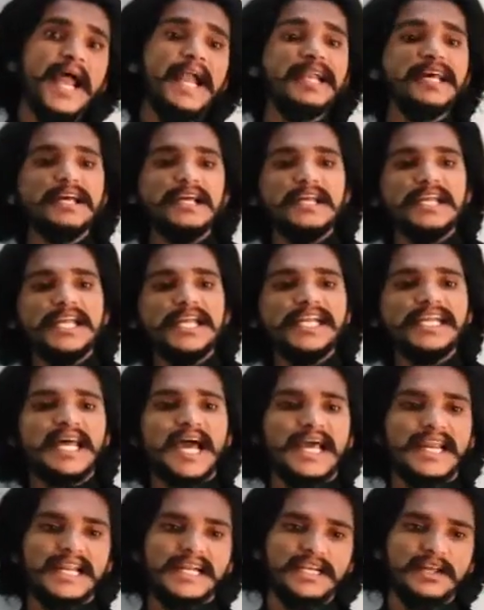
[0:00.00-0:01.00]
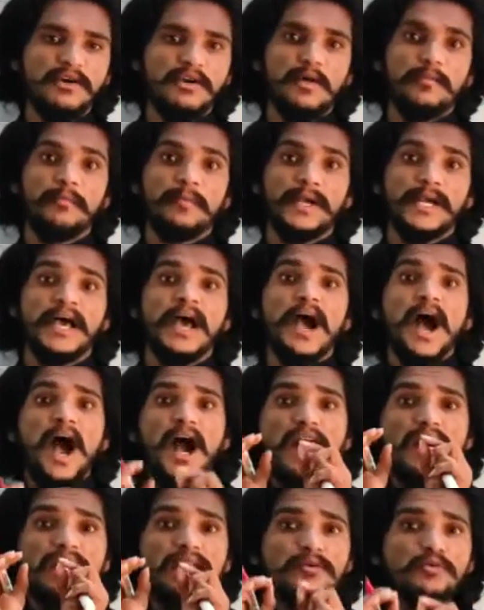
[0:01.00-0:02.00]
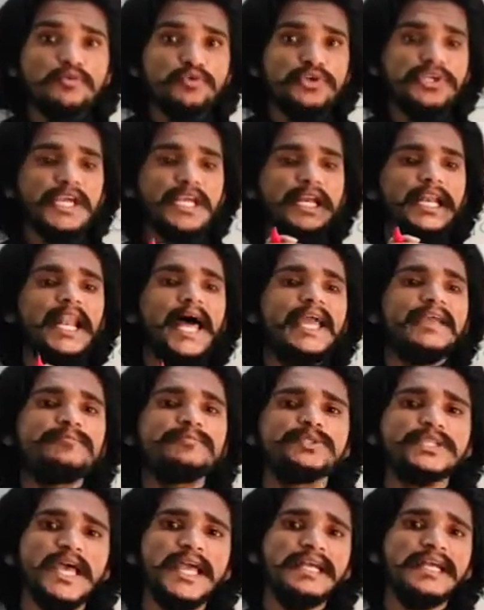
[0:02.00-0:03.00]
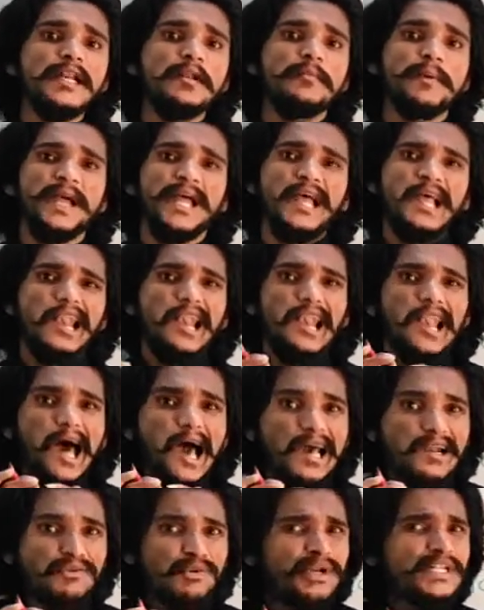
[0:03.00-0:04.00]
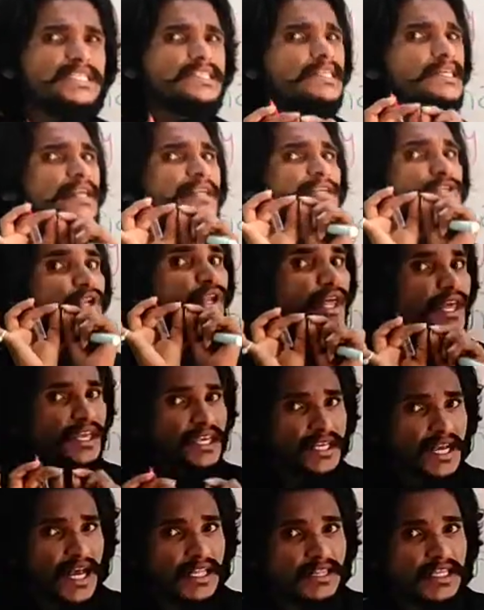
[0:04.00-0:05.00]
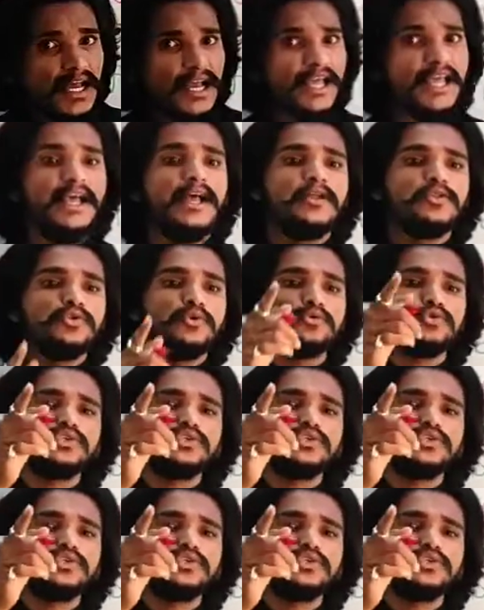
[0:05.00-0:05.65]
एंड इनडायरेक्ट डेवलपमेंट अगर उनके लाइफ साइकिल में लार्वल स्टेज नहीं आता है तो